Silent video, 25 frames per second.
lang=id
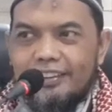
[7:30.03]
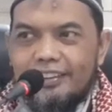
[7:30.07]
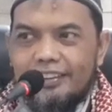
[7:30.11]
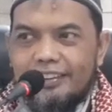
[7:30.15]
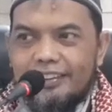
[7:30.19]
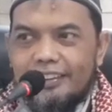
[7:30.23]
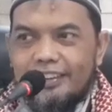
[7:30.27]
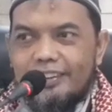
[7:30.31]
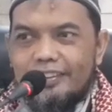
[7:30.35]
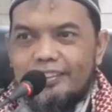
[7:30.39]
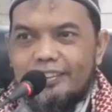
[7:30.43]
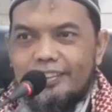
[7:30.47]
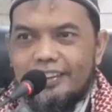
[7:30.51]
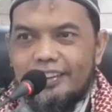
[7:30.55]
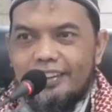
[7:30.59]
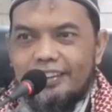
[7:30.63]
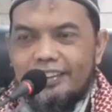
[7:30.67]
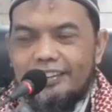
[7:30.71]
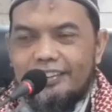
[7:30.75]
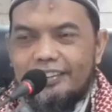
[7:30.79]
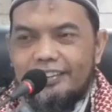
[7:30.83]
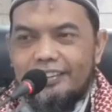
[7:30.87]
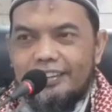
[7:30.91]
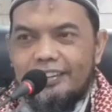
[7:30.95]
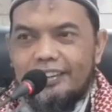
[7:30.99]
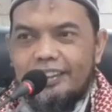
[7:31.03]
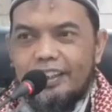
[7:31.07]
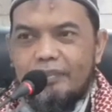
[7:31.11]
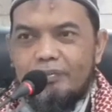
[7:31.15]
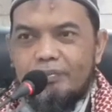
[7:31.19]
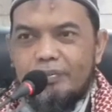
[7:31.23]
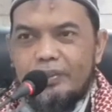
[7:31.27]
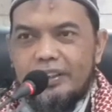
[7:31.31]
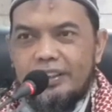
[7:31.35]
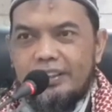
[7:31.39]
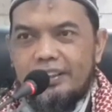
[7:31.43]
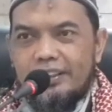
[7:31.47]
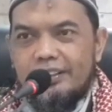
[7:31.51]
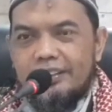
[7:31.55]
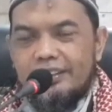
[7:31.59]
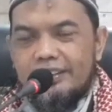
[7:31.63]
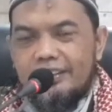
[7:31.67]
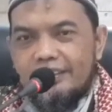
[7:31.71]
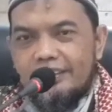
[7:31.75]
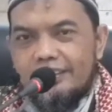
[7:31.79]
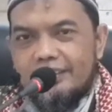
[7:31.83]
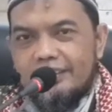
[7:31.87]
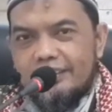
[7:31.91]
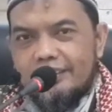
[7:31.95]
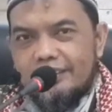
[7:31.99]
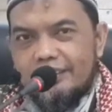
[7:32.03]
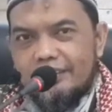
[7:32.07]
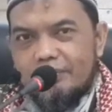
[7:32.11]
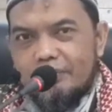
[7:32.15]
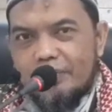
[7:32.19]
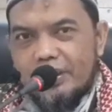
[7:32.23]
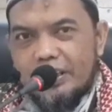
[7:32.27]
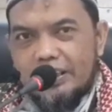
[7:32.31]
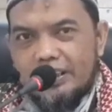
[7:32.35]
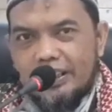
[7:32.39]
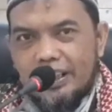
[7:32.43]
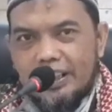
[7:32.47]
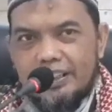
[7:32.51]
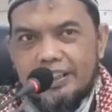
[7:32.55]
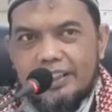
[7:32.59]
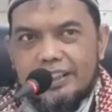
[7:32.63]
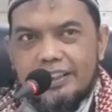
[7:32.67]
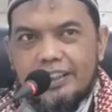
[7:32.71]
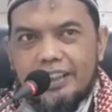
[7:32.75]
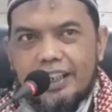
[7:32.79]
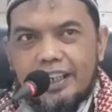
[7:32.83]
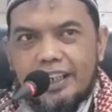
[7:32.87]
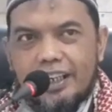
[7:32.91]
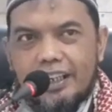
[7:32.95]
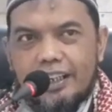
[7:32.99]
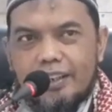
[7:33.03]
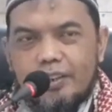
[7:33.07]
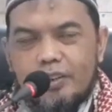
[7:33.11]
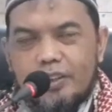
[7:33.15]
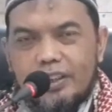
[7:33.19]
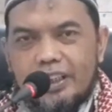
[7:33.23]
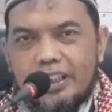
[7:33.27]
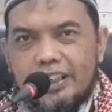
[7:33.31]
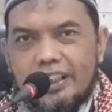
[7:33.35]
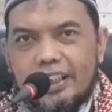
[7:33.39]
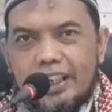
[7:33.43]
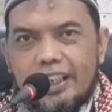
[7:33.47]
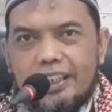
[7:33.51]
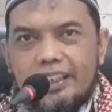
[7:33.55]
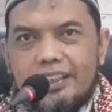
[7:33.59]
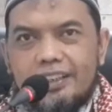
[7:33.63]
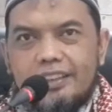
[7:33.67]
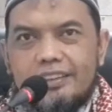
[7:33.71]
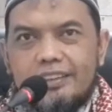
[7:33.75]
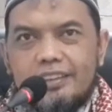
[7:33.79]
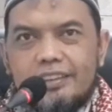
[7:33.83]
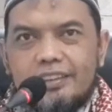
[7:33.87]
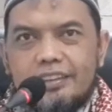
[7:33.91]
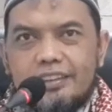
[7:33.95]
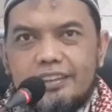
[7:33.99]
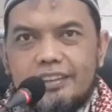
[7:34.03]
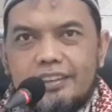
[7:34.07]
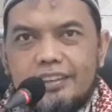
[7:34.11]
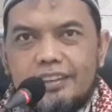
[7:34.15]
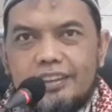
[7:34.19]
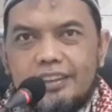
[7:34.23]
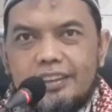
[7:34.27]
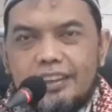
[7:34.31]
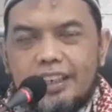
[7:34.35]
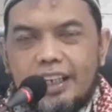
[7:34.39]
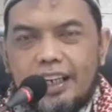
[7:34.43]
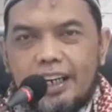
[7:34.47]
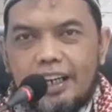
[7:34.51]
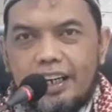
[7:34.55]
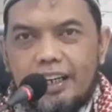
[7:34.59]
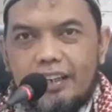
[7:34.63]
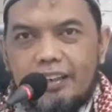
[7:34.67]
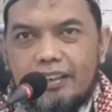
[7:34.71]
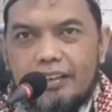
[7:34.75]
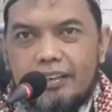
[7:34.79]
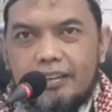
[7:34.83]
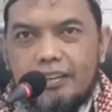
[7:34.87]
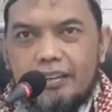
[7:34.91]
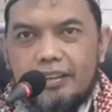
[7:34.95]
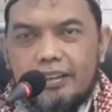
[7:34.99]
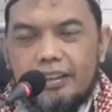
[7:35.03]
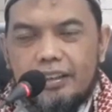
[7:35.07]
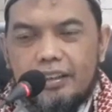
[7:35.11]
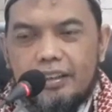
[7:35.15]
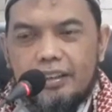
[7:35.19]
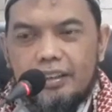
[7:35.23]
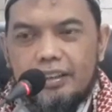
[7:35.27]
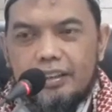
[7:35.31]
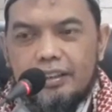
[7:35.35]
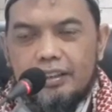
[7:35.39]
gitu ya, tetapi pinter secara logika, secara e,